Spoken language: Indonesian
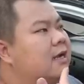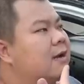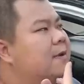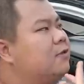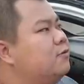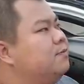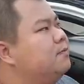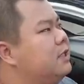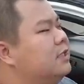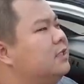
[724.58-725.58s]
apa itu
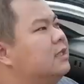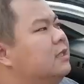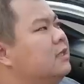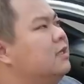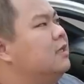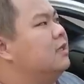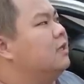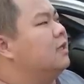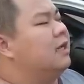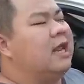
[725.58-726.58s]

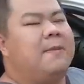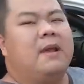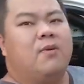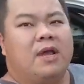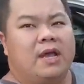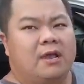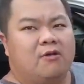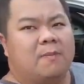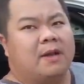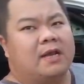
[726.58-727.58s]
DBW
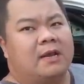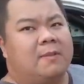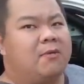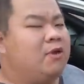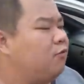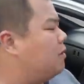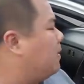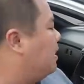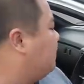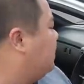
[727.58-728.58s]
udah pakai DBW udah
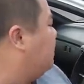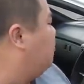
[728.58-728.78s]
pakai pedal